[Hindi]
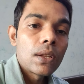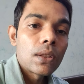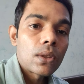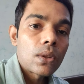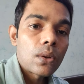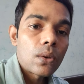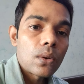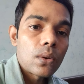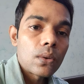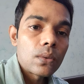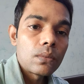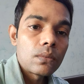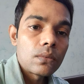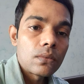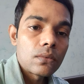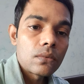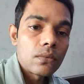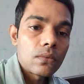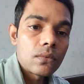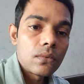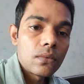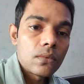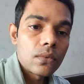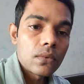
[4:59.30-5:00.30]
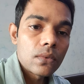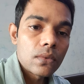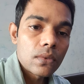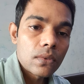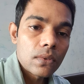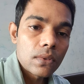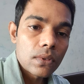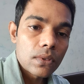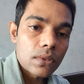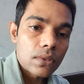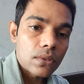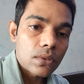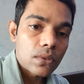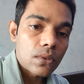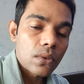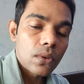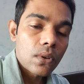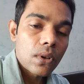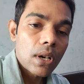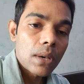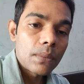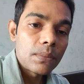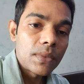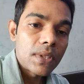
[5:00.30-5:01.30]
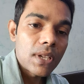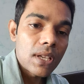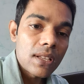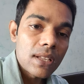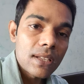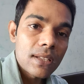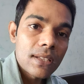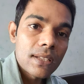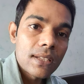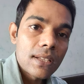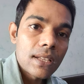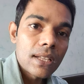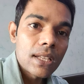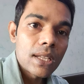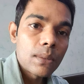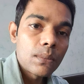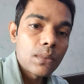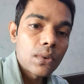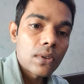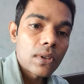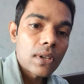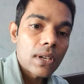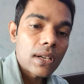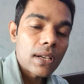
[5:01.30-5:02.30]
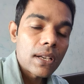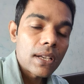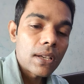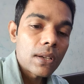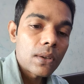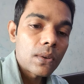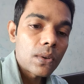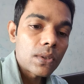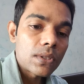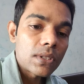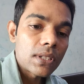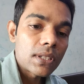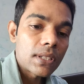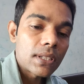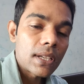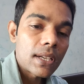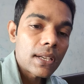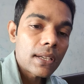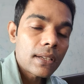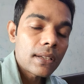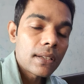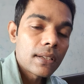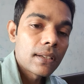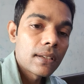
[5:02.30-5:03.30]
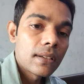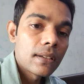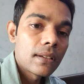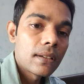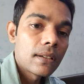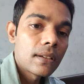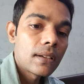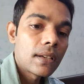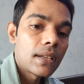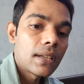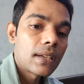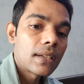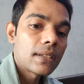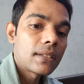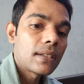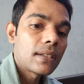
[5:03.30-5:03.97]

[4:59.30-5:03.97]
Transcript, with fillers: तो इसको आप जल्दी से जल्दी बुक करने की कोशिश करें ठीक है